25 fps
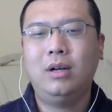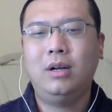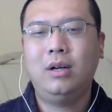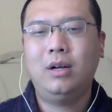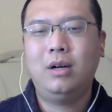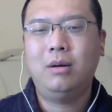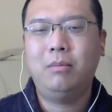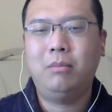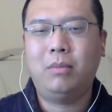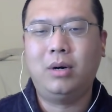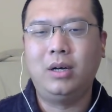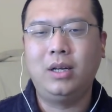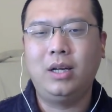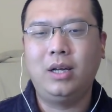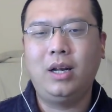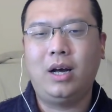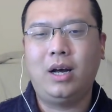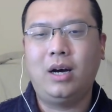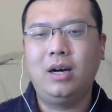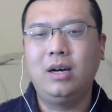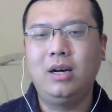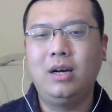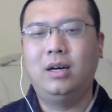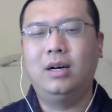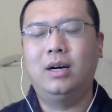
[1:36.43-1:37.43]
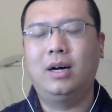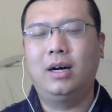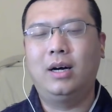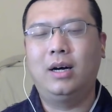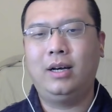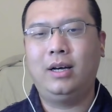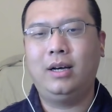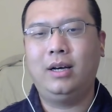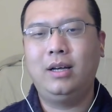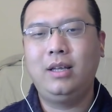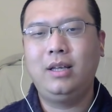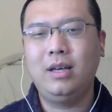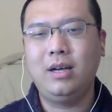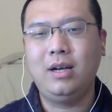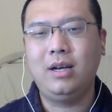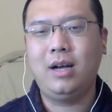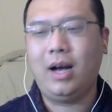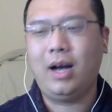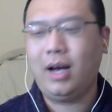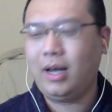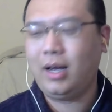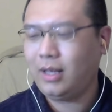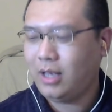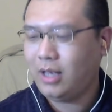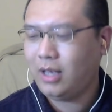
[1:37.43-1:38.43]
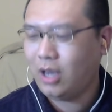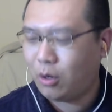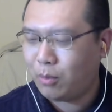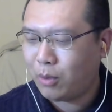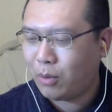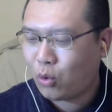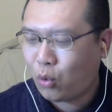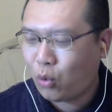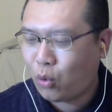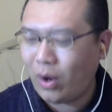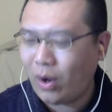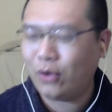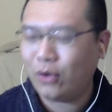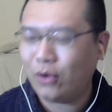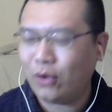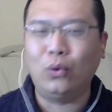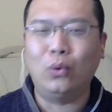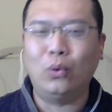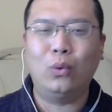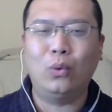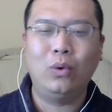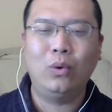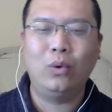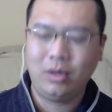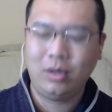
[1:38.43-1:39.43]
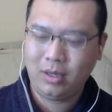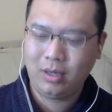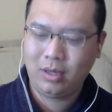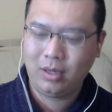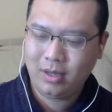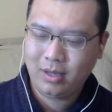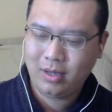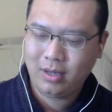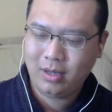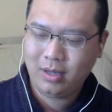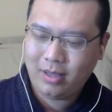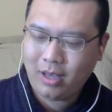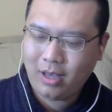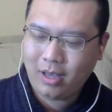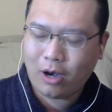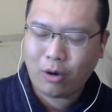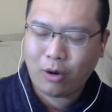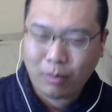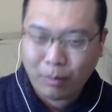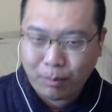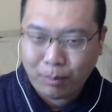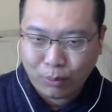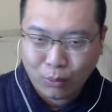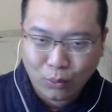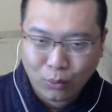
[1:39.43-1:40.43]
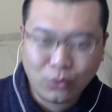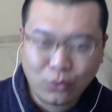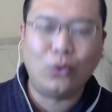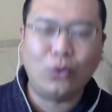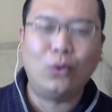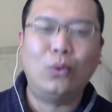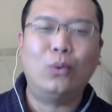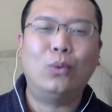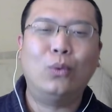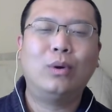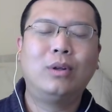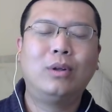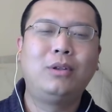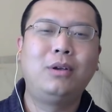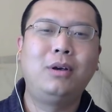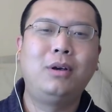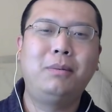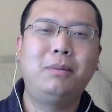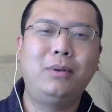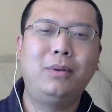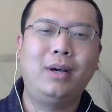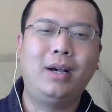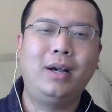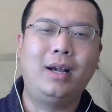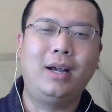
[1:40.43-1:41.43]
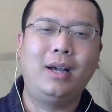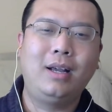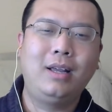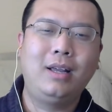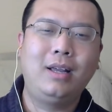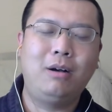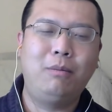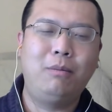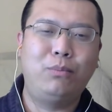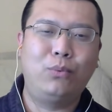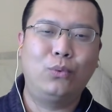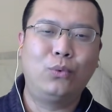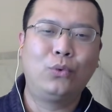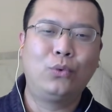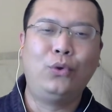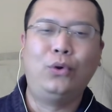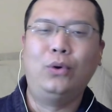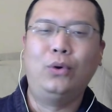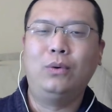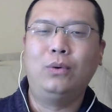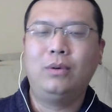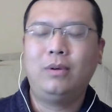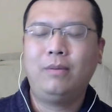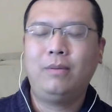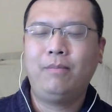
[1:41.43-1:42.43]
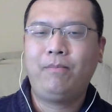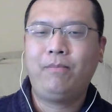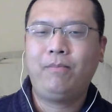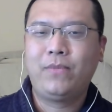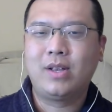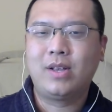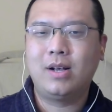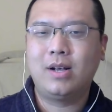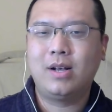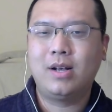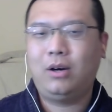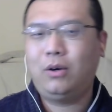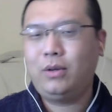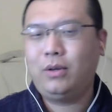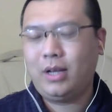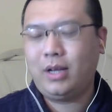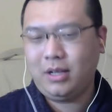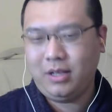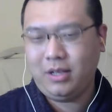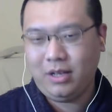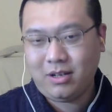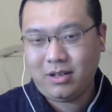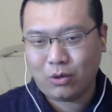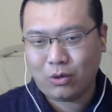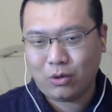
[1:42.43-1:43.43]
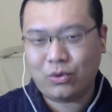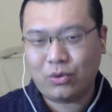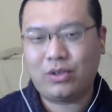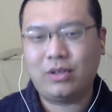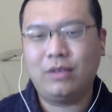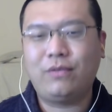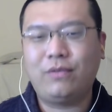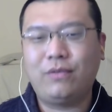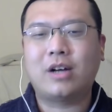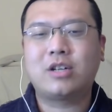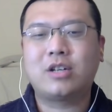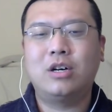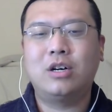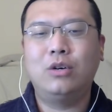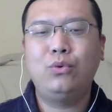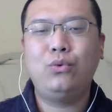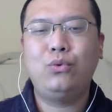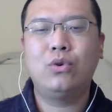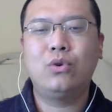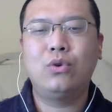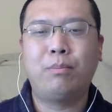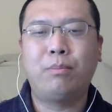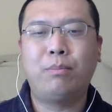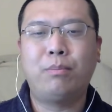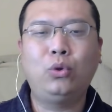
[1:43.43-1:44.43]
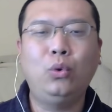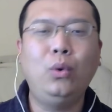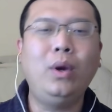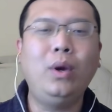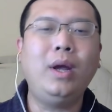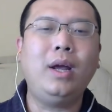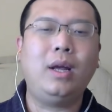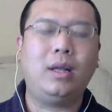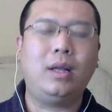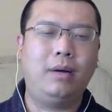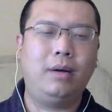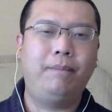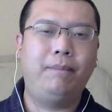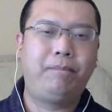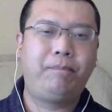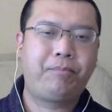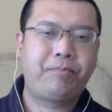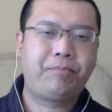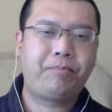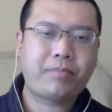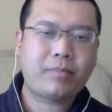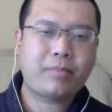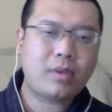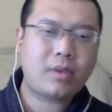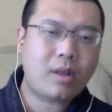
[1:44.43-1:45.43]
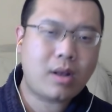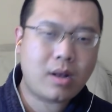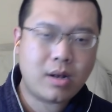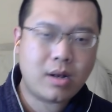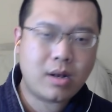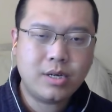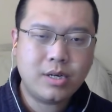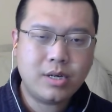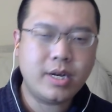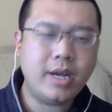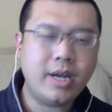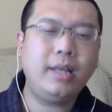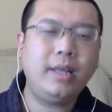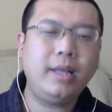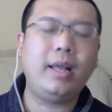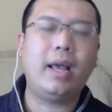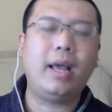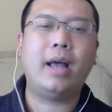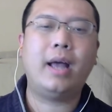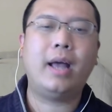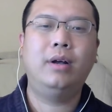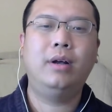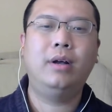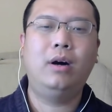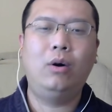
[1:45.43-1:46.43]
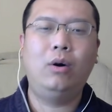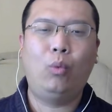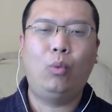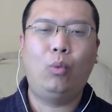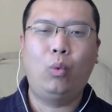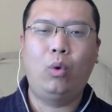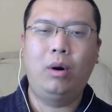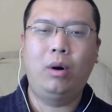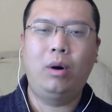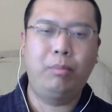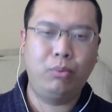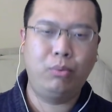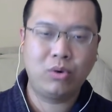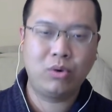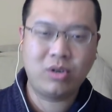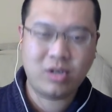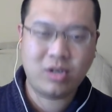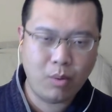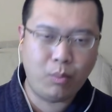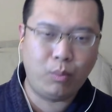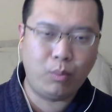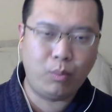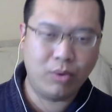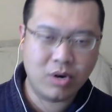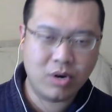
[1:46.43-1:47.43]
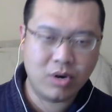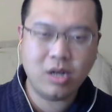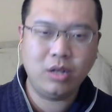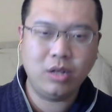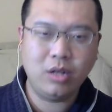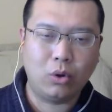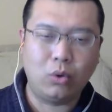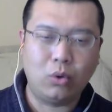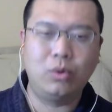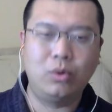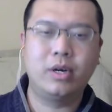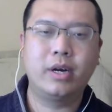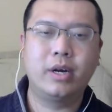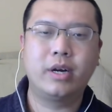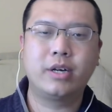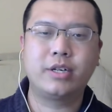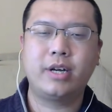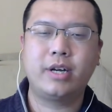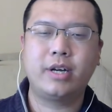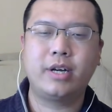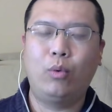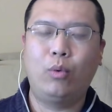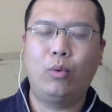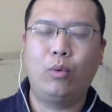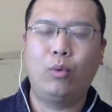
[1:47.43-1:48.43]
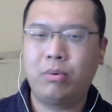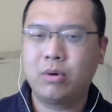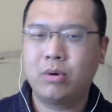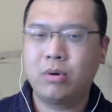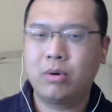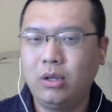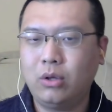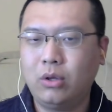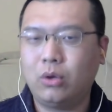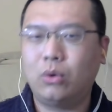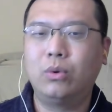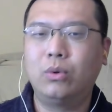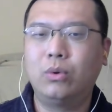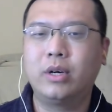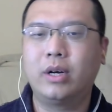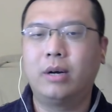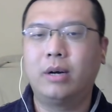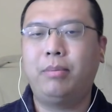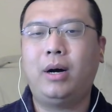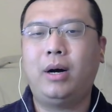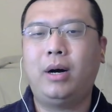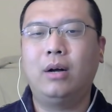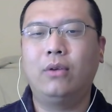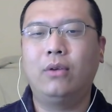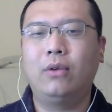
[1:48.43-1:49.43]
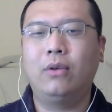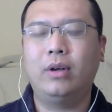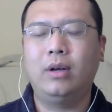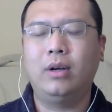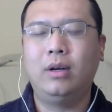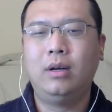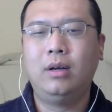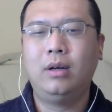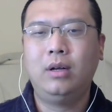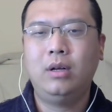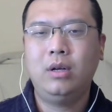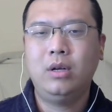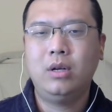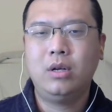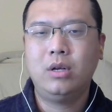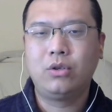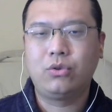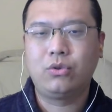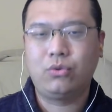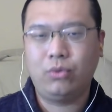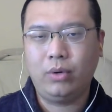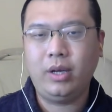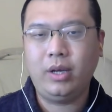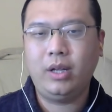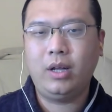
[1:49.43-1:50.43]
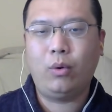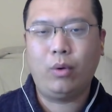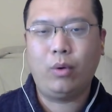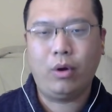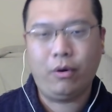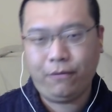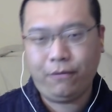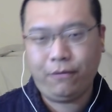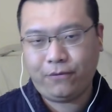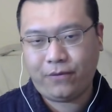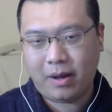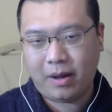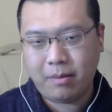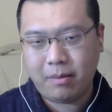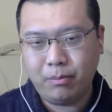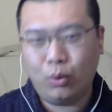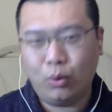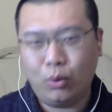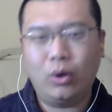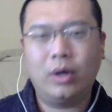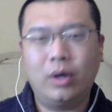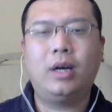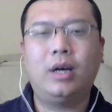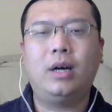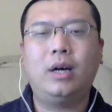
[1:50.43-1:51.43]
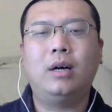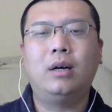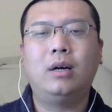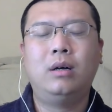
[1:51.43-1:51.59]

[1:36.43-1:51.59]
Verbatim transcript: 模棱两可的，应该呢要么快送，要么不送，对不对？要么不送。然后呢，你走司法程序是不对的。这一点呢，我不不认同这个谁，我不认同这个胖子，所以呢，我要反驳他。